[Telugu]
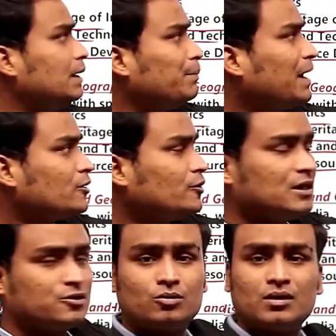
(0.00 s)
ఈ పార్ట్లో
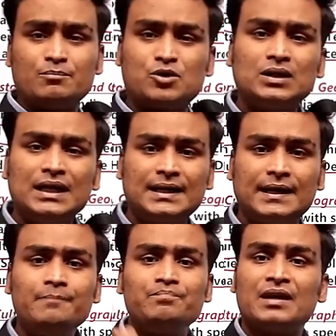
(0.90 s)
తెలుసుకుంటాం సో
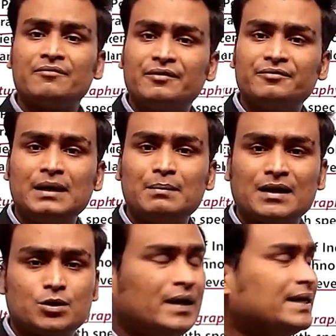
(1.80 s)
దీనికి ఫిఫ్టీ
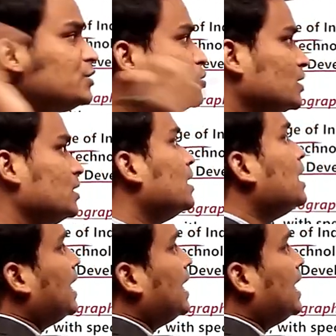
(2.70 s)
మార్క్స్ వెయిటేజ్ ఉంది